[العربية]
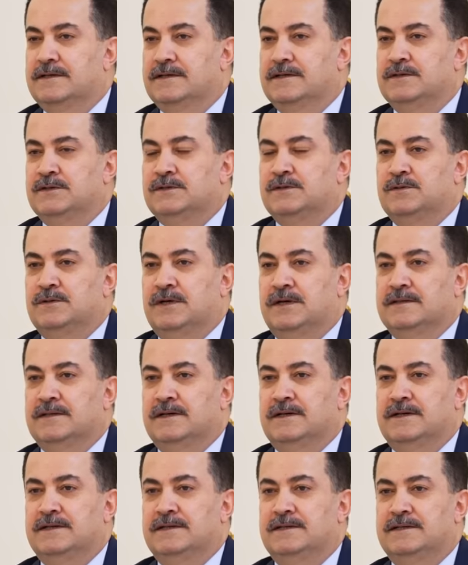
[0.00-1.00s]
رئيس
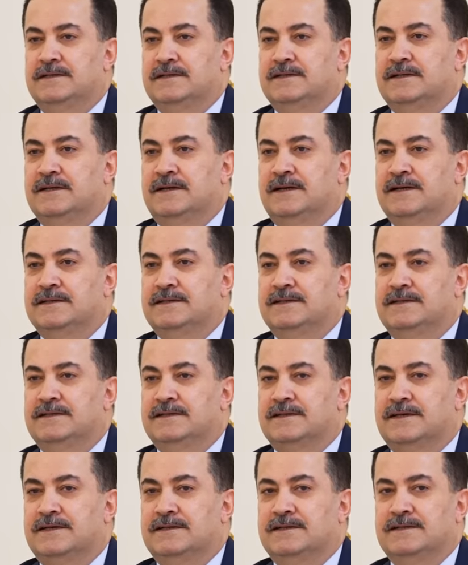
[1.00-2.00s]
وأعضاء الاتحاد
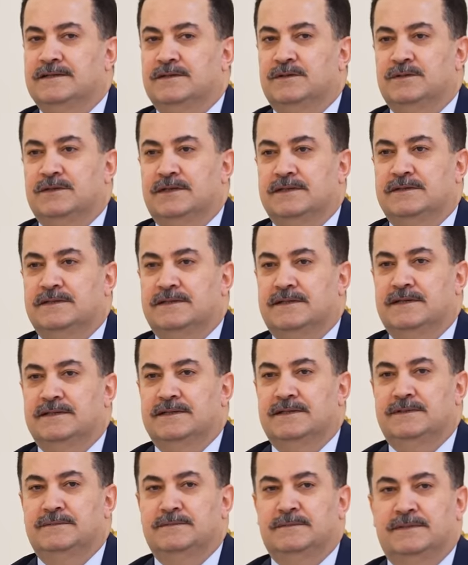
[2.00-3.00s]
العراقي لكرة
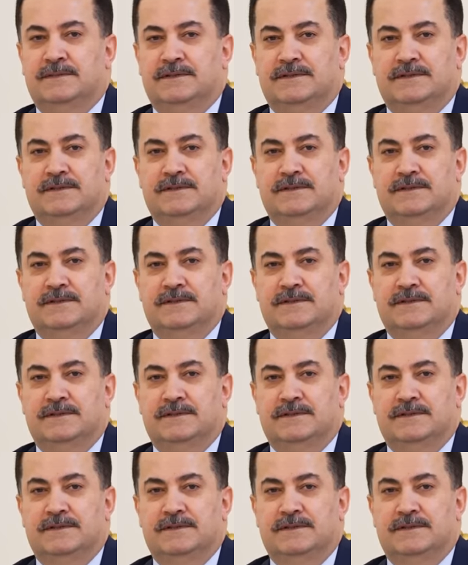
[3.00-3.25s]
القدم